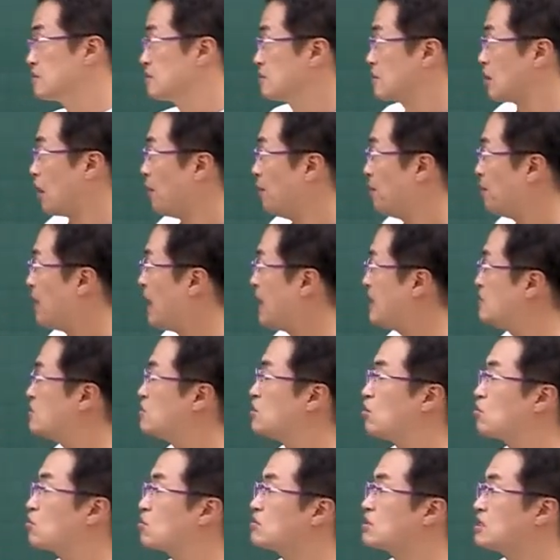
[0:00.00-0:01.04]

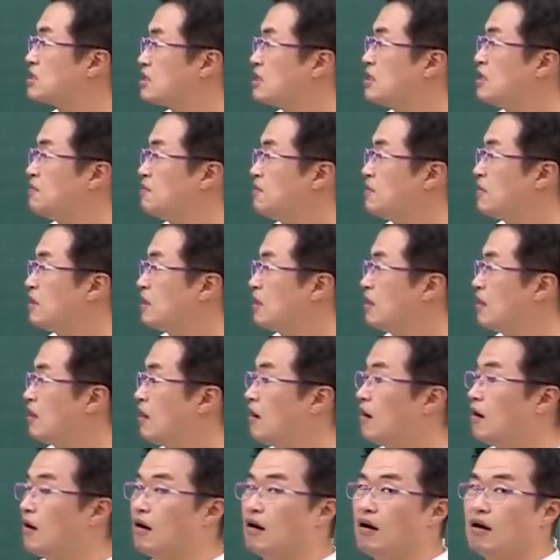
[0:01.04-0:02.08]
전반적으로 지금
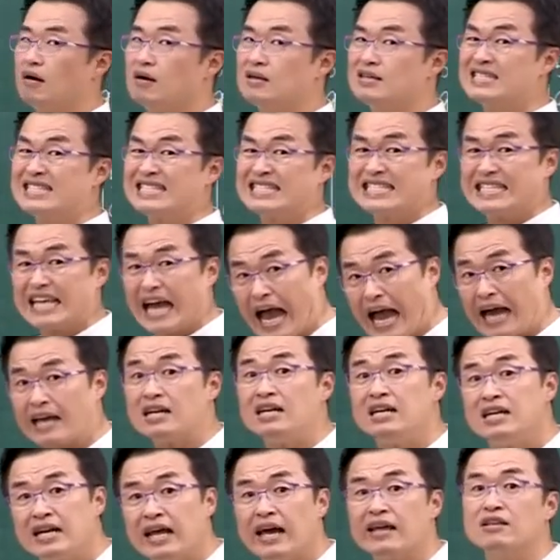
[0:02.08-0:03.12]

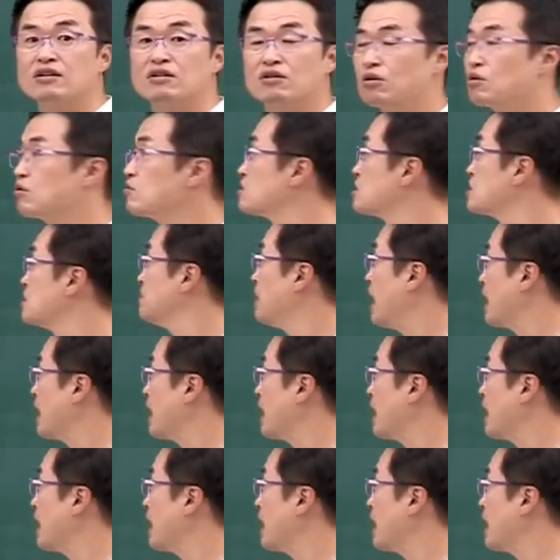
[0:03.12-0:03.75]
쌀을 내는 걸로 지금